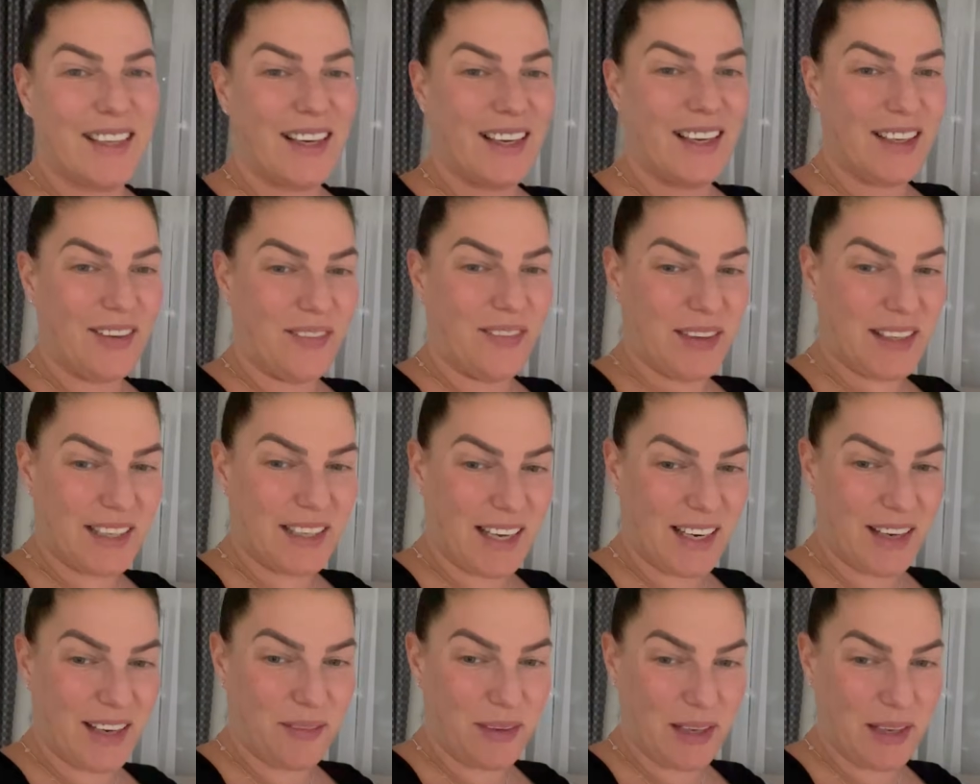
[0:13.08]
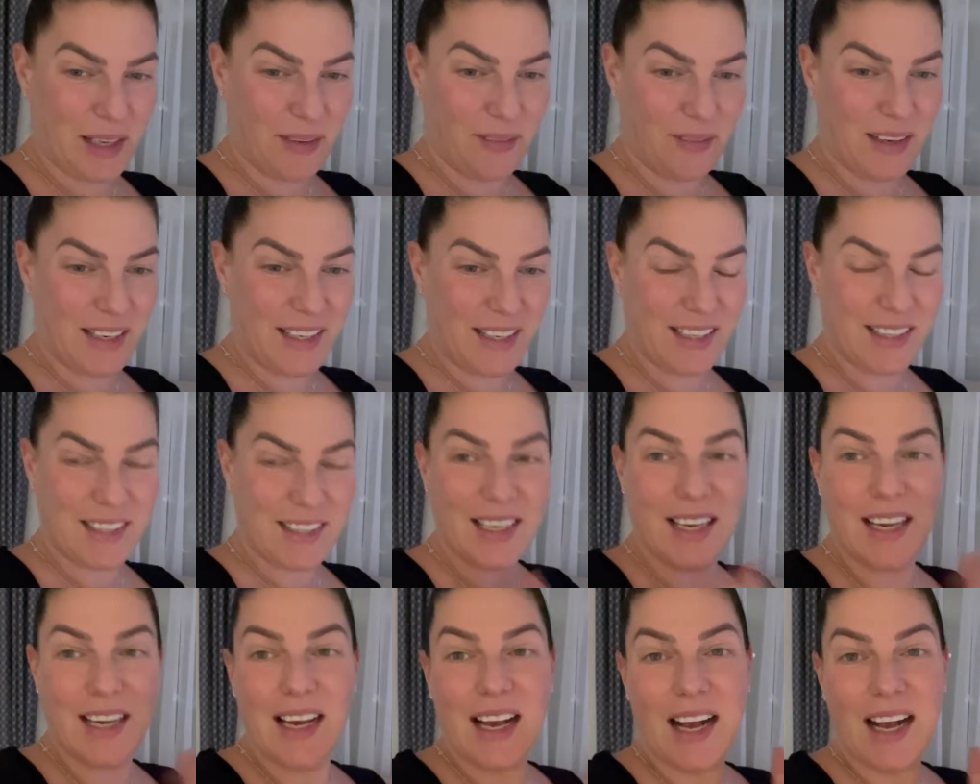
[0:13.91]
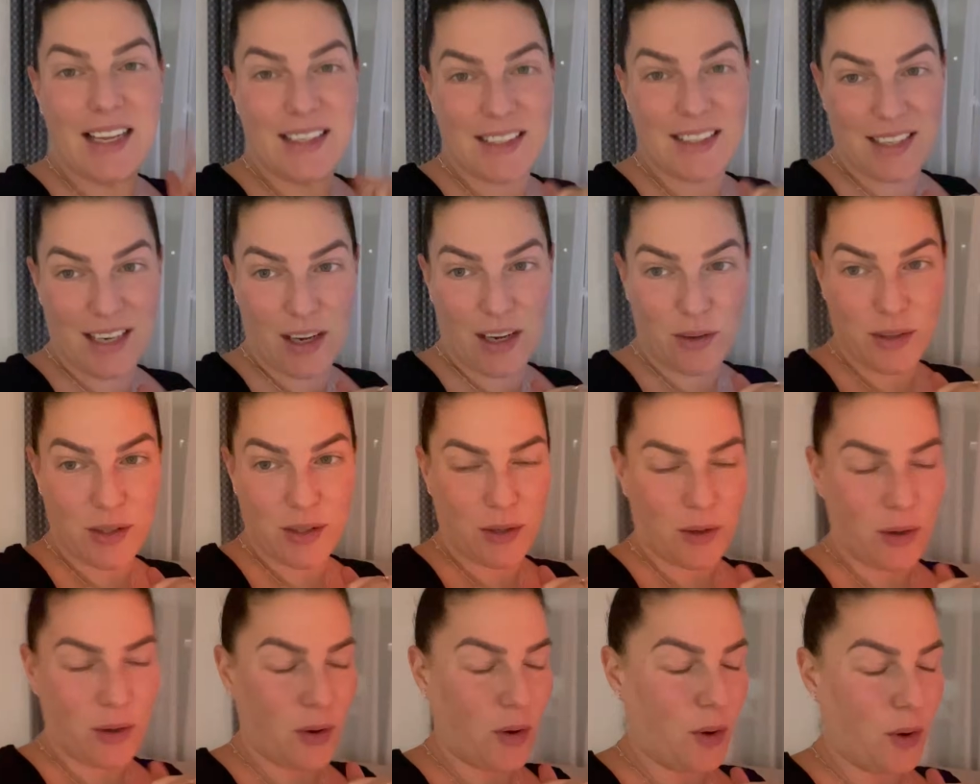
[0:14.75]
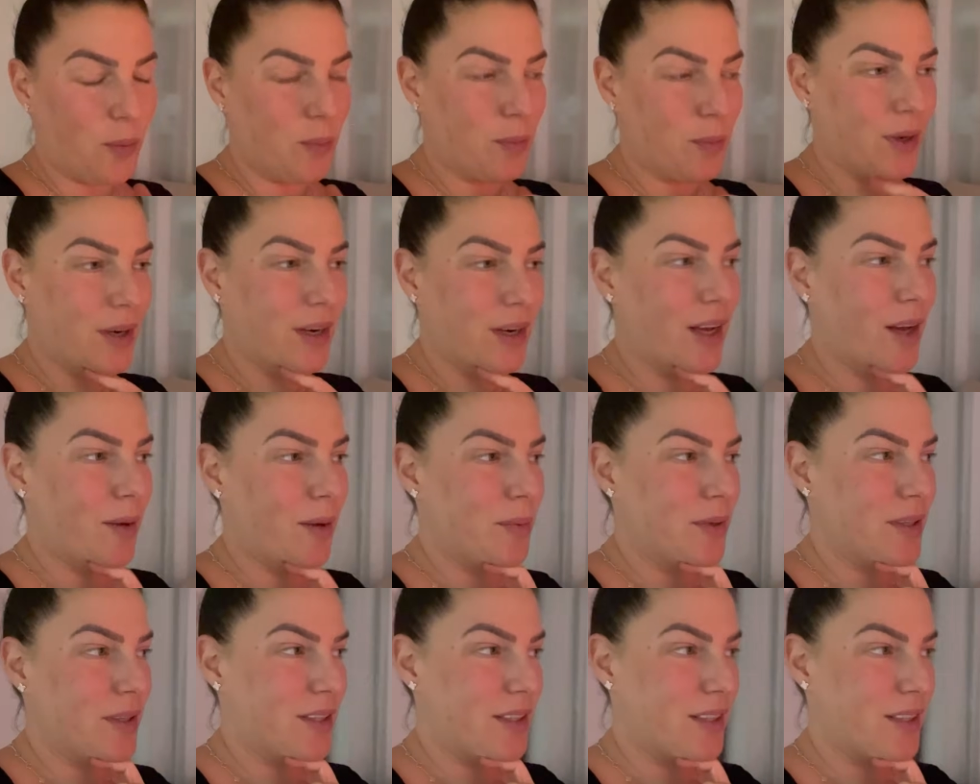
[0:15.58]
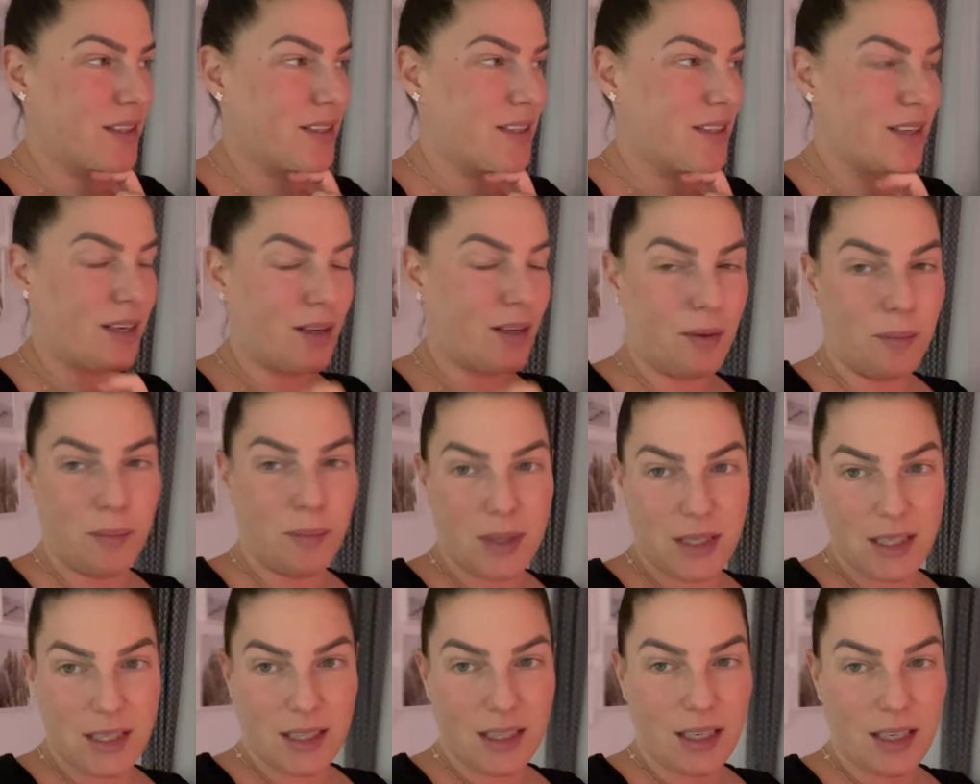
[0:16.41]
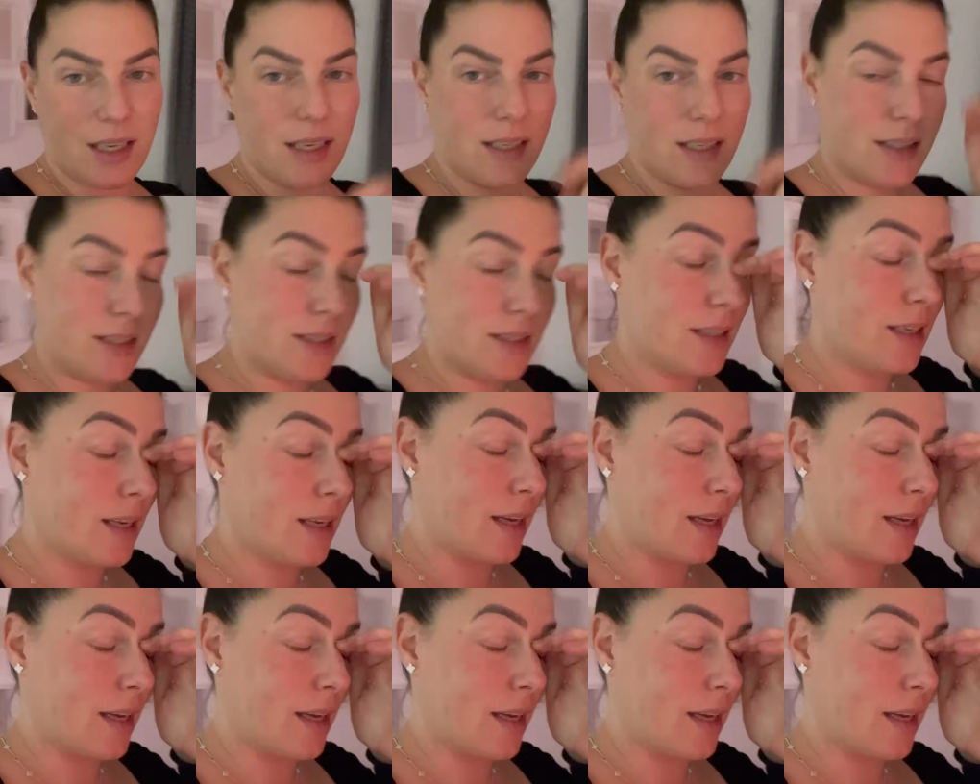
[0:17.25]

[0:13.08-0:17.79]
ich habe mich gar nicht mehr gemeldet. Als ich nach Hause gekommen bin, habe ich äh, Mittag gegessen, die